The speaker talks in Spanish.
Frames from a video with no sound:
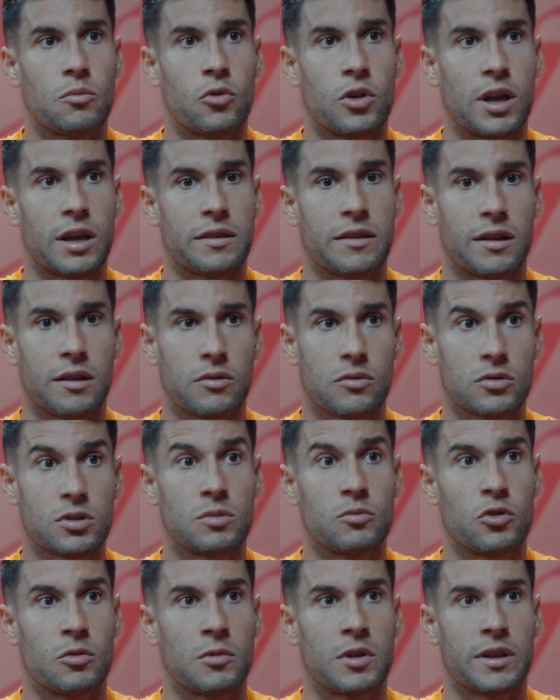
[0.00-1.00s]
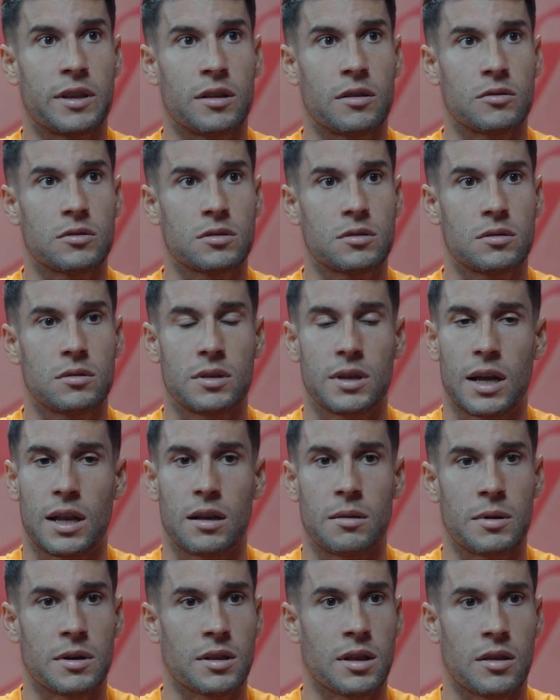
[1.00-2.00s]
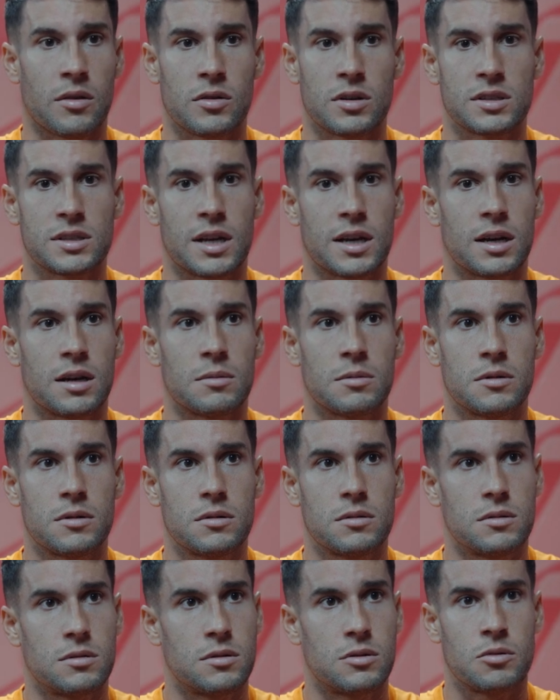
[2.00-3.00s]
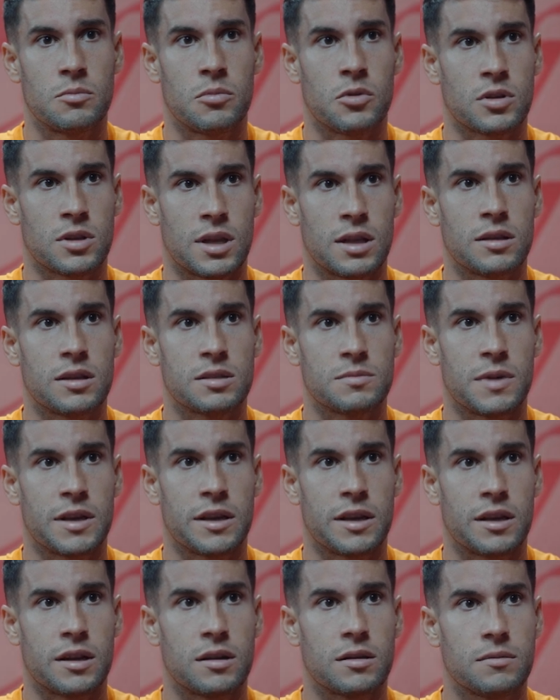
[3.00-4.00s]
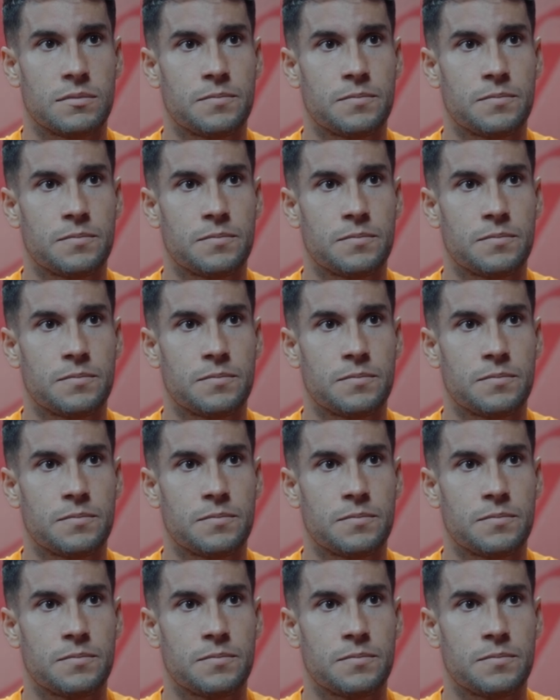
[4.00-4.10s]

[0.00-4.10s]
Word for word: muy atentos y muy metidos. Ya Libertadores ya acabó, lo importante es mañana.